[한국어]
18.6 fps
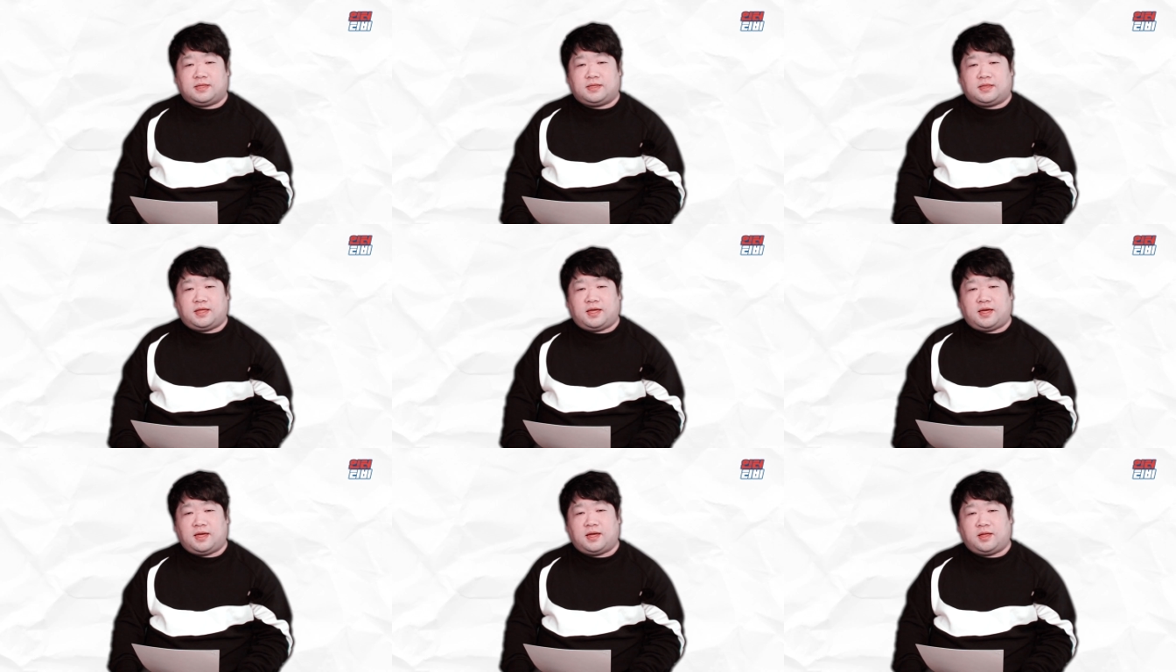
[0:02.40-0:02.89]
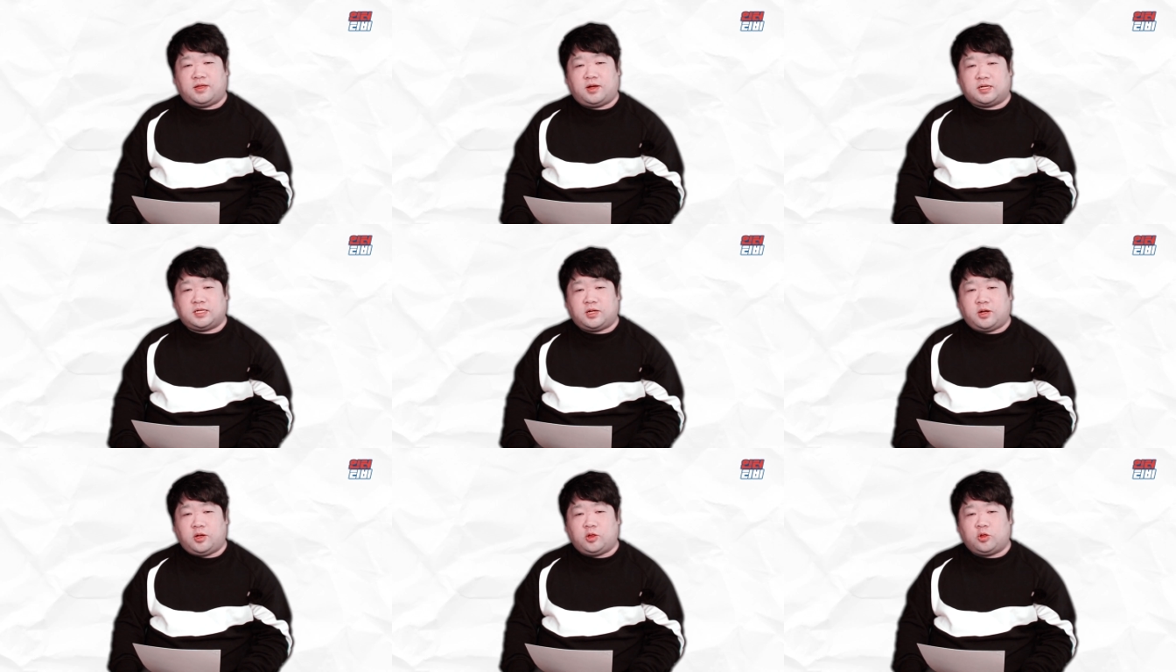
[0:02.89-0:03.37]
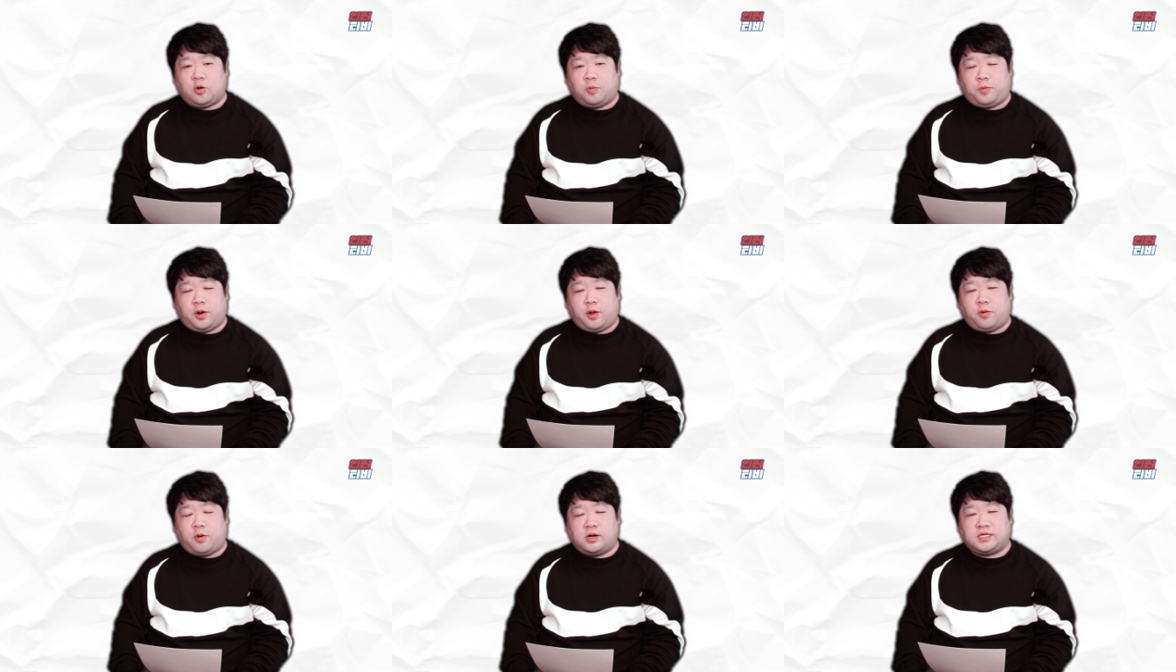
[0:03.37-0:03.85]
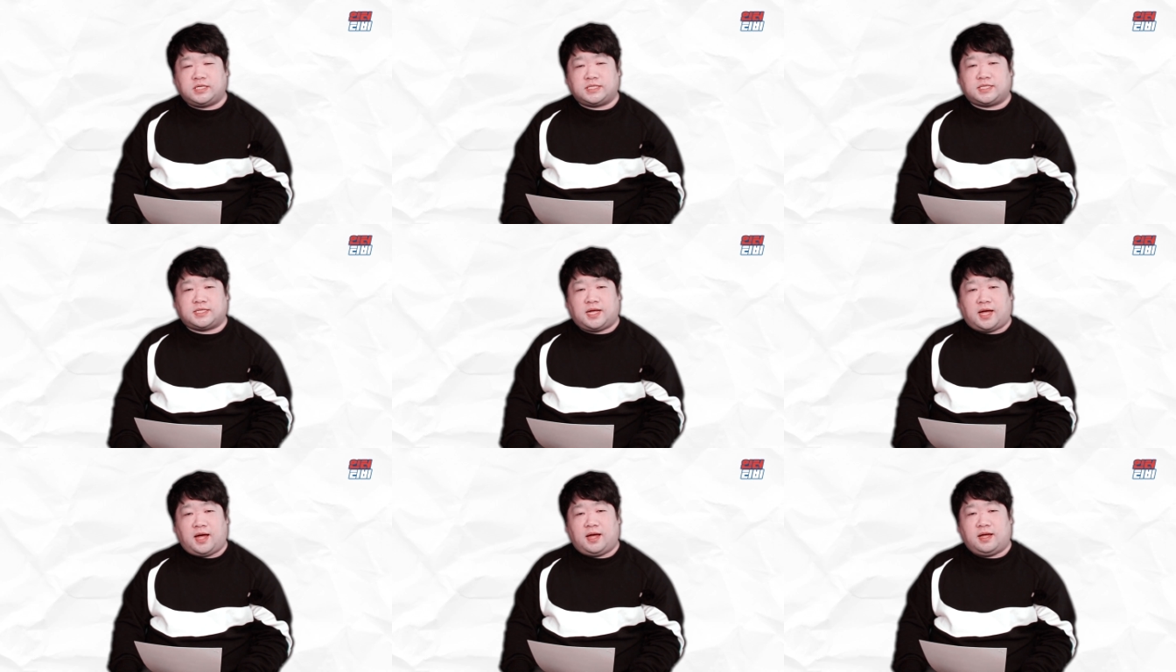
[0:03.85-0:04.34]
네, 안녕하세요. 인터폴의
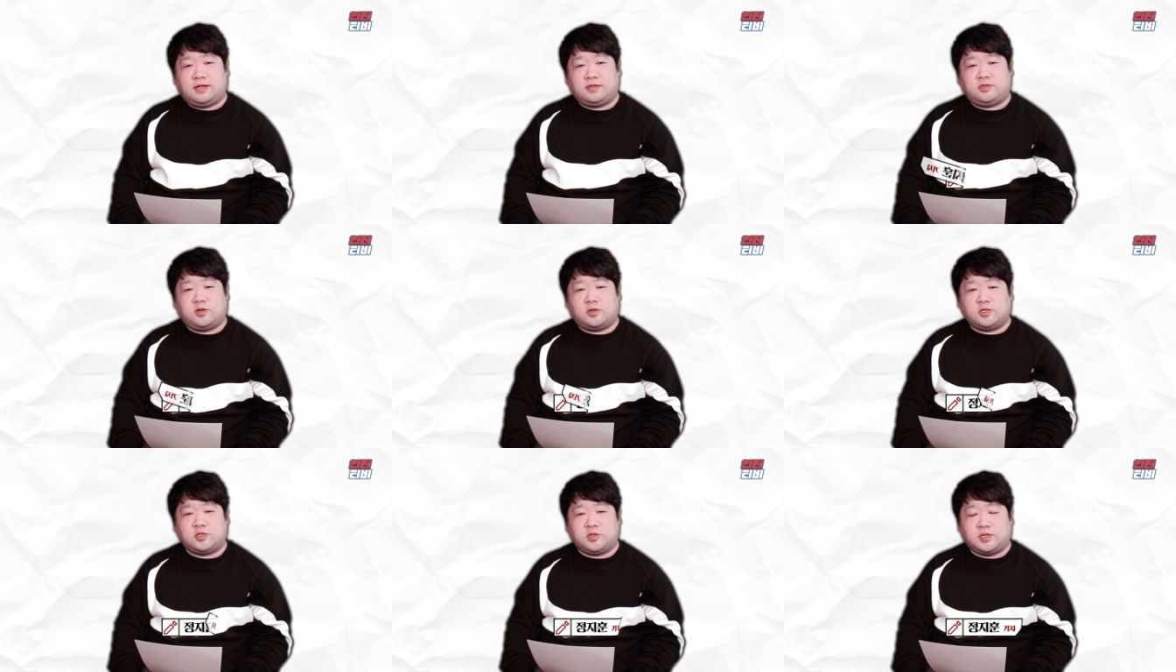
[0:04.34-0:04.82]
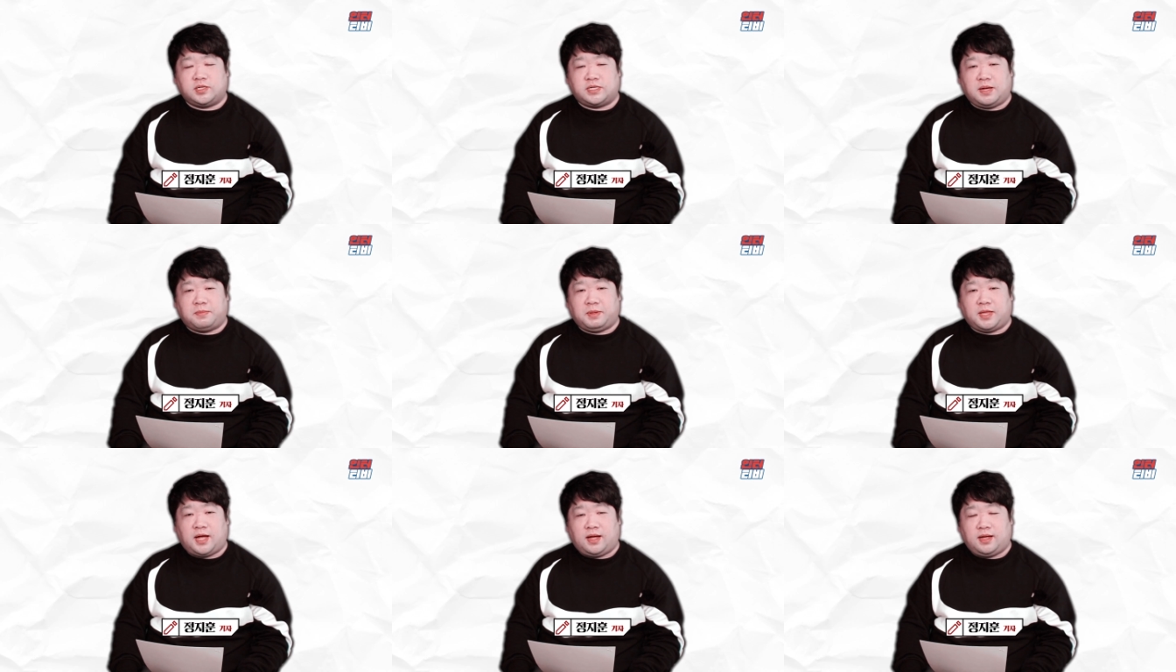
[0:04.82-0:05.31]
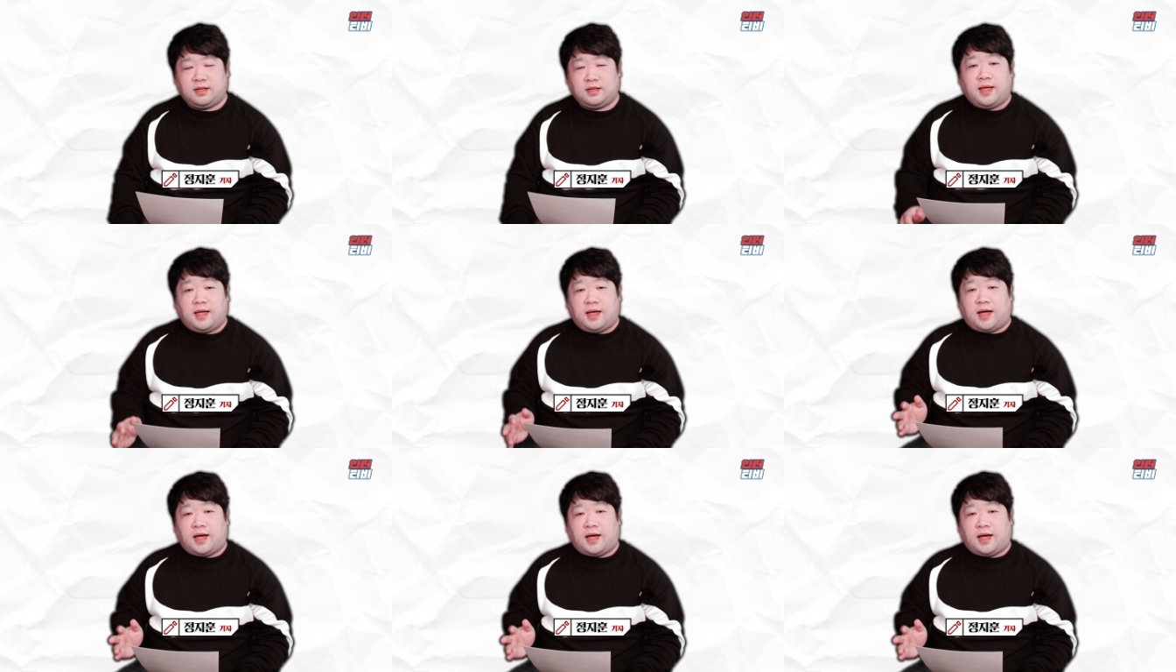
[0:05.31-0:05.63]
월드스타 정지훈 기자입니다.